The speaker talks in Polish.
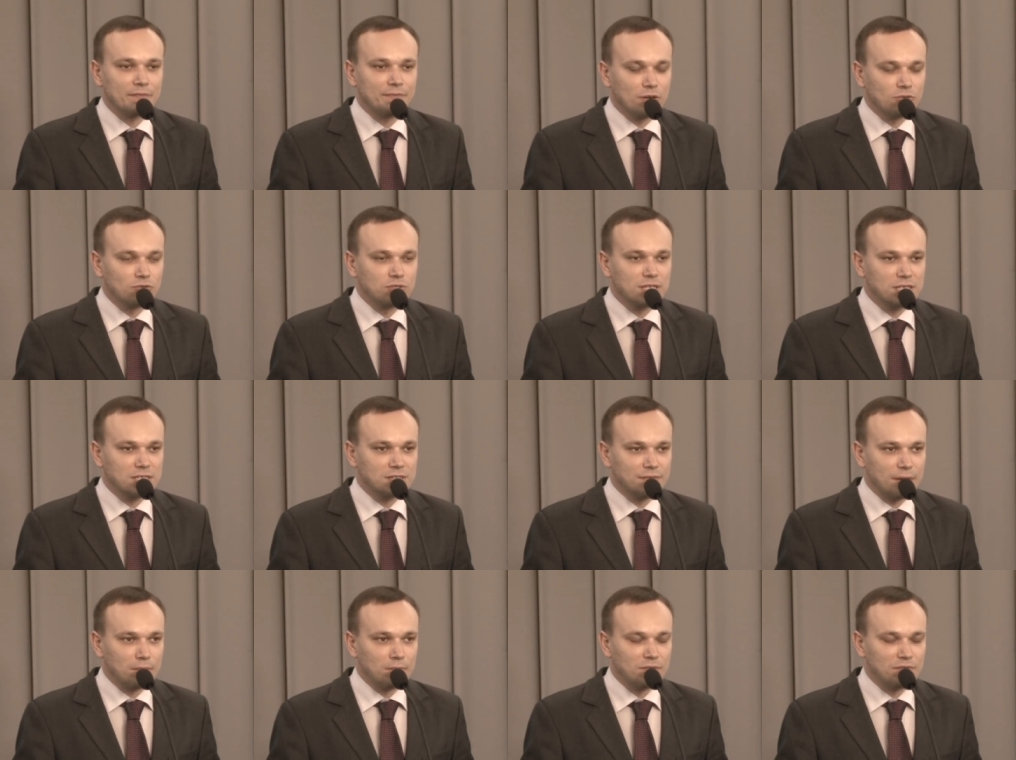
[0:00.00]

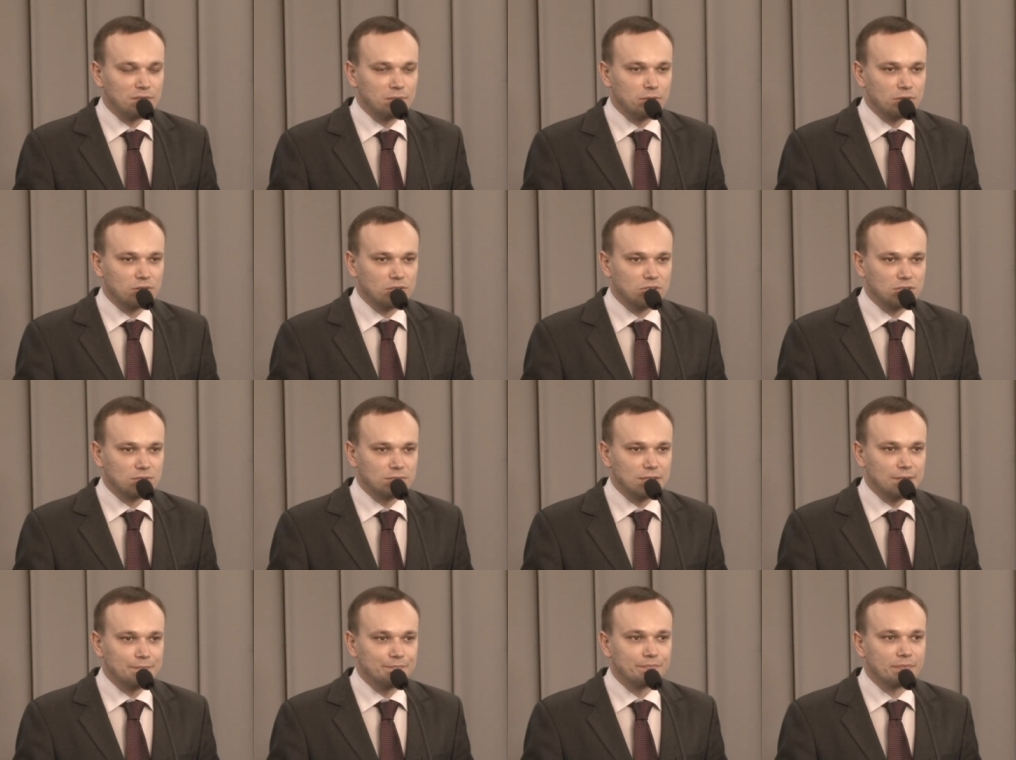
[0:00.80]
fałszerstwami
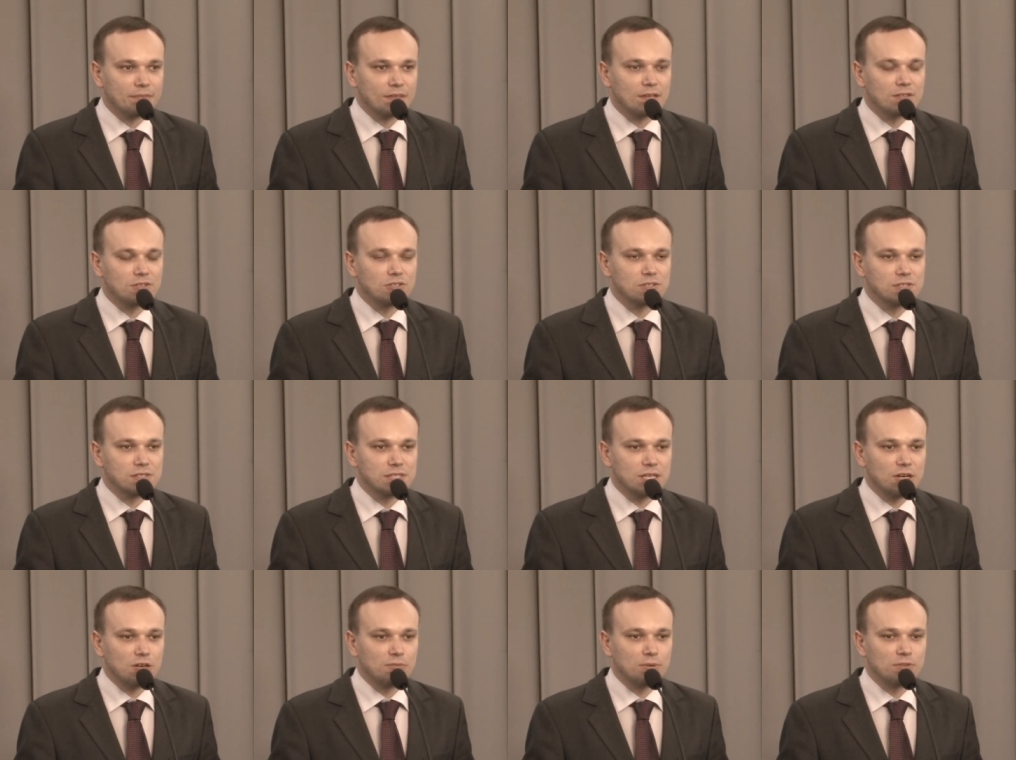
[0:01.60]
wyborczymi, e, co
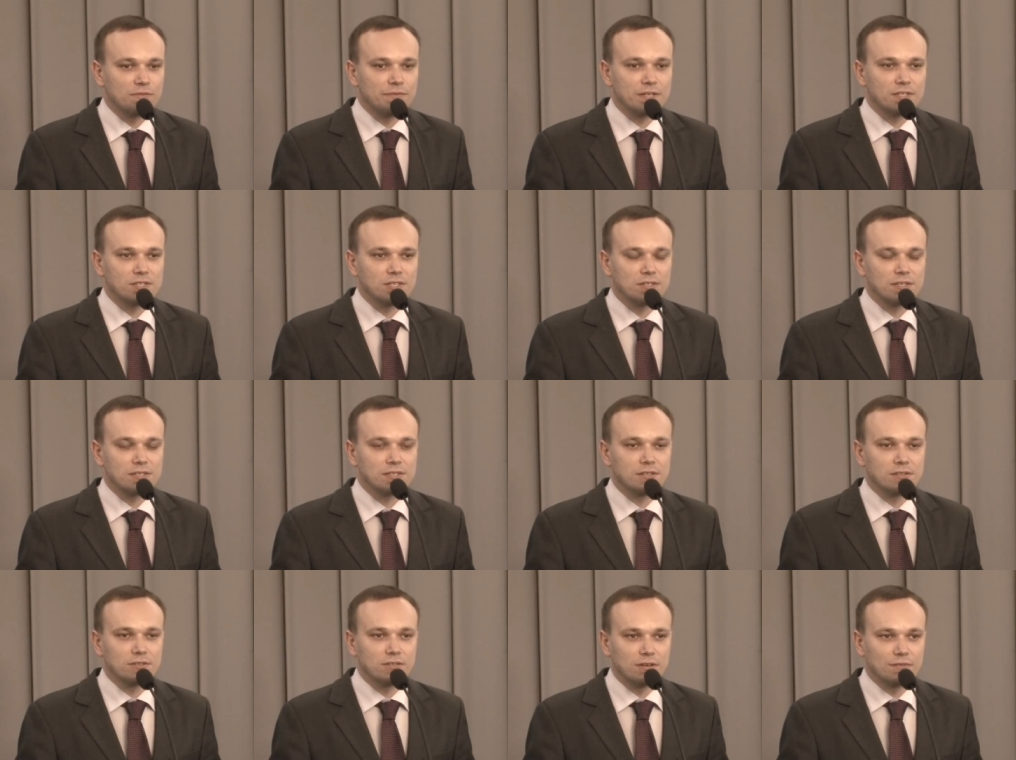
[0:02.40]
zostało potwierdzone
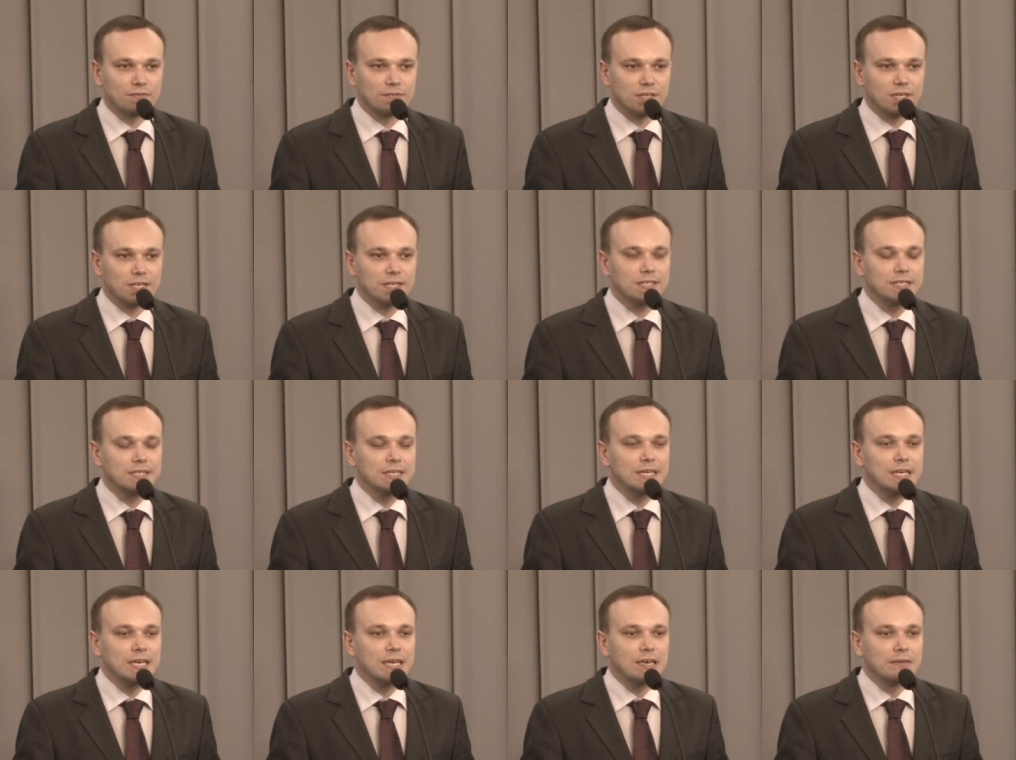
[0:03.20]
sądownie.
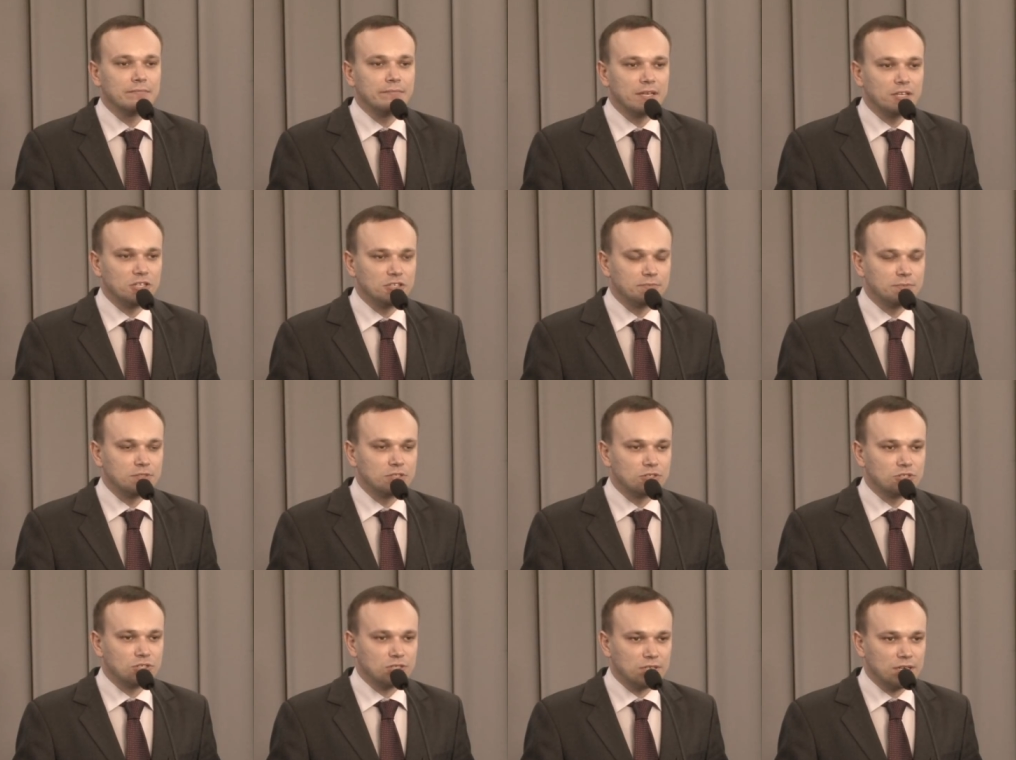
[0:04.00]
Mieliśmy
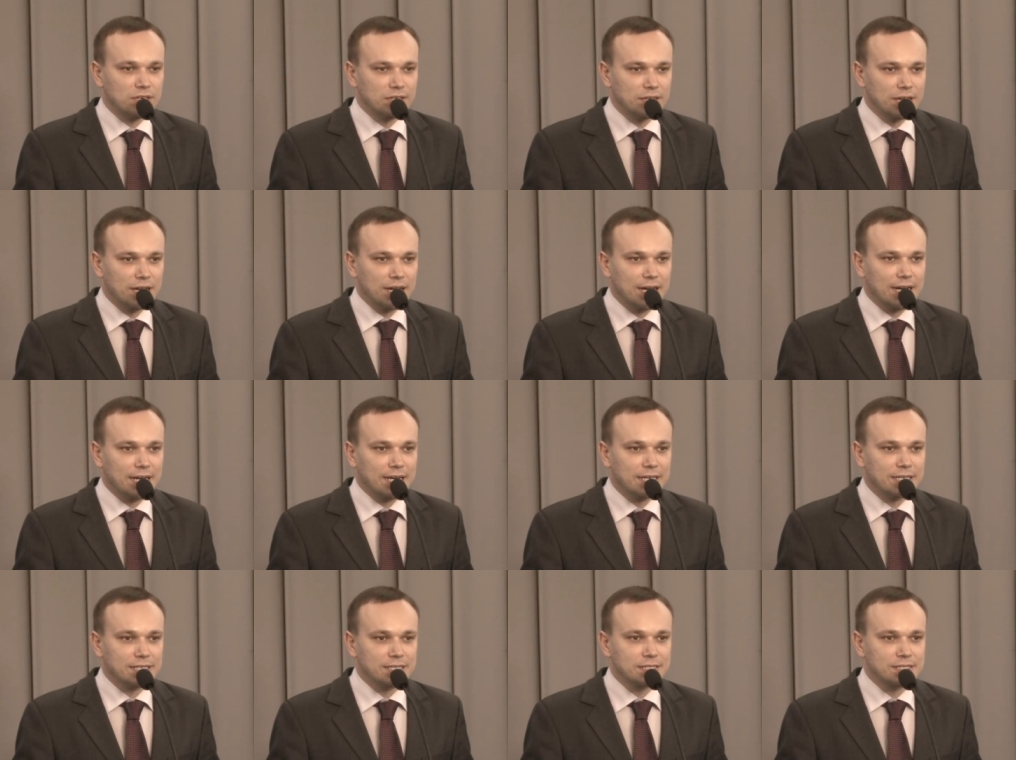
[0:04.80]
do czynienia
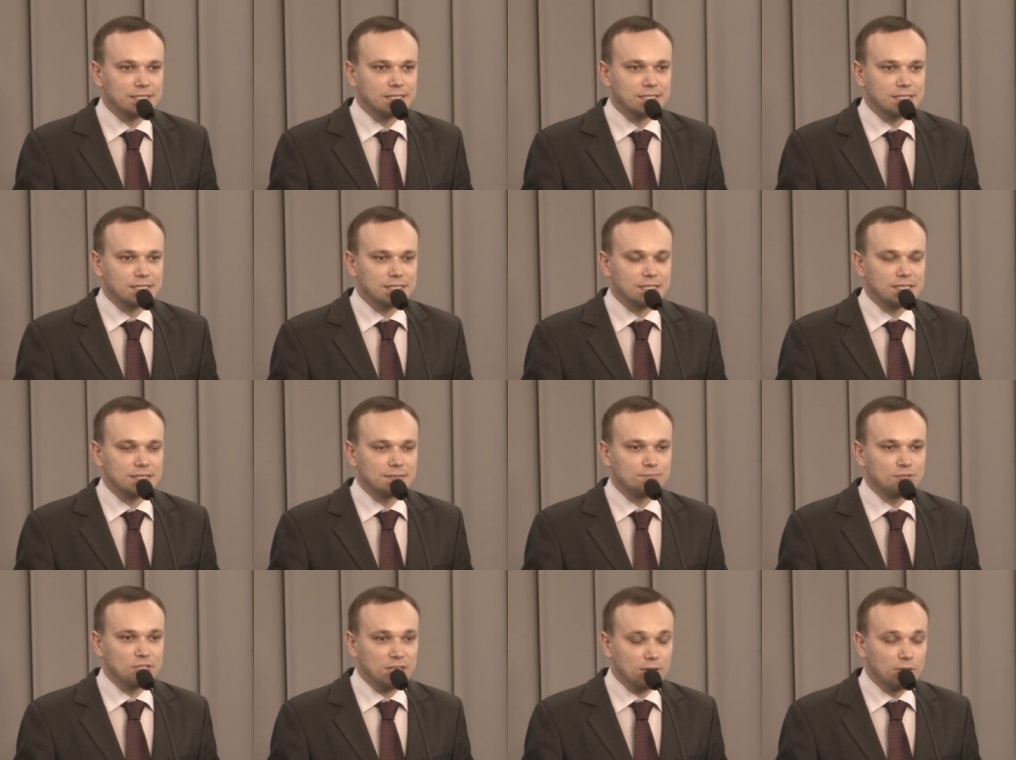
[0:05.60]
z
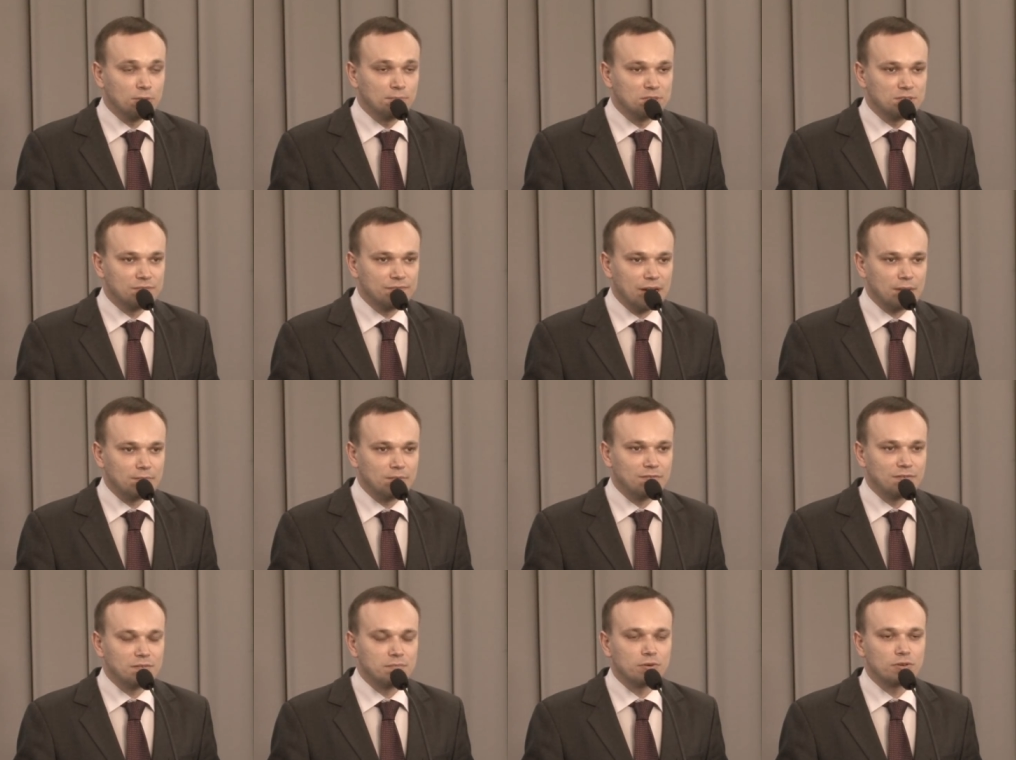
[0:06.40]

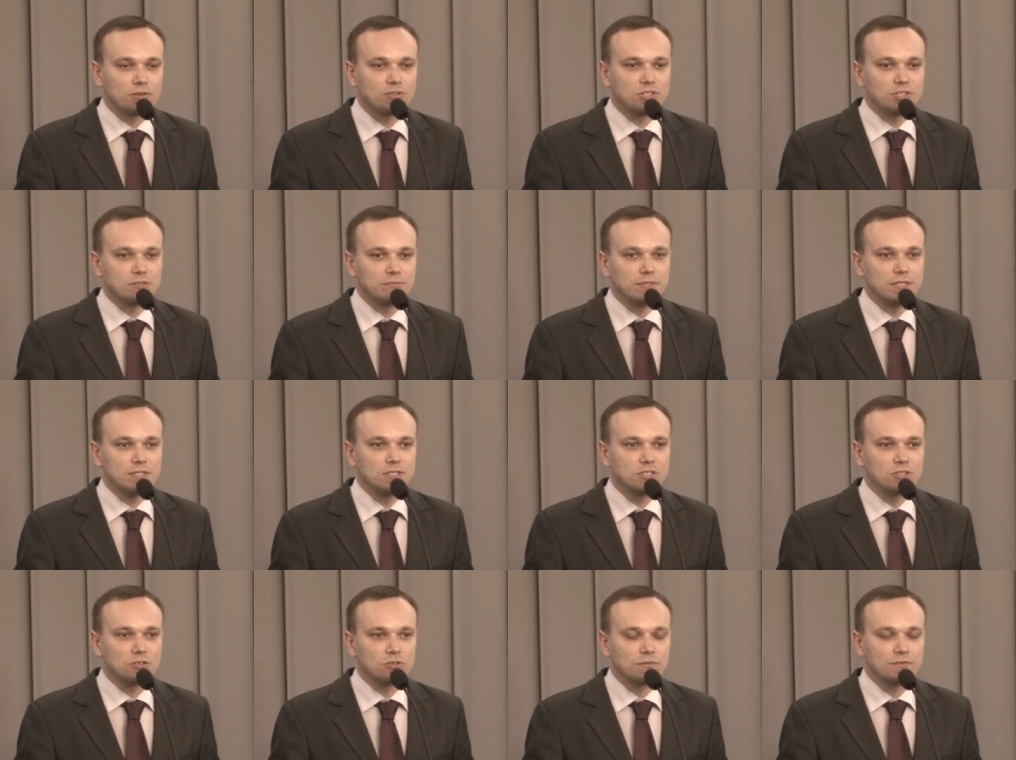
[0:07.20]
przekupstwami wyborczymi,
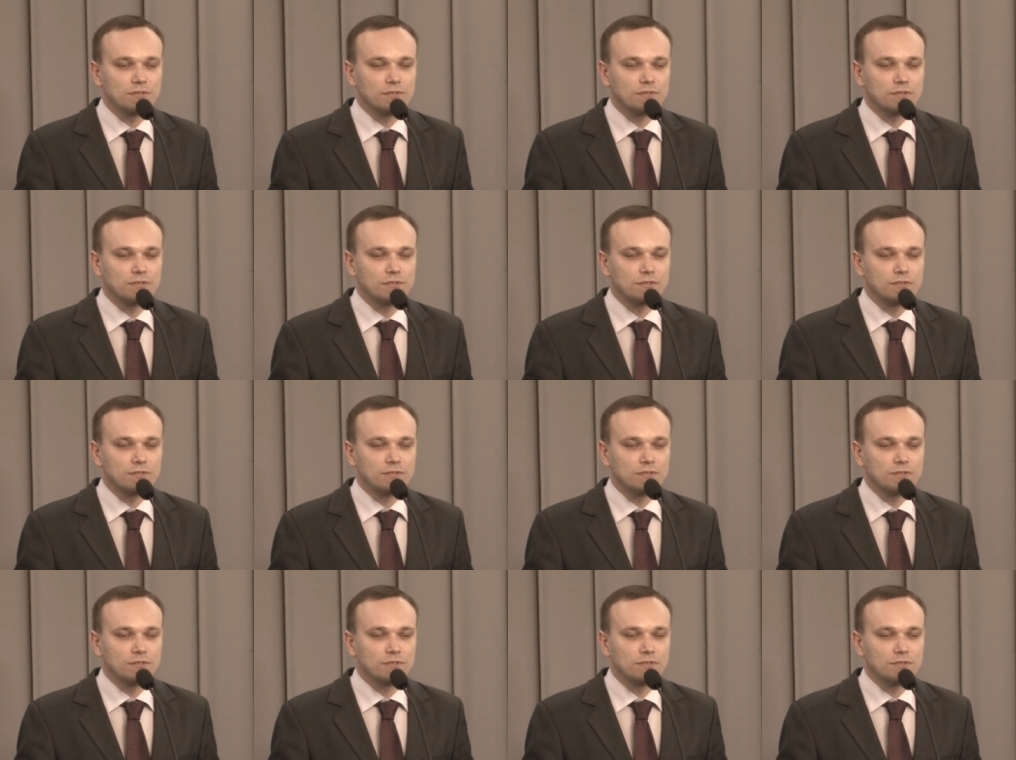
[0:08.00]
co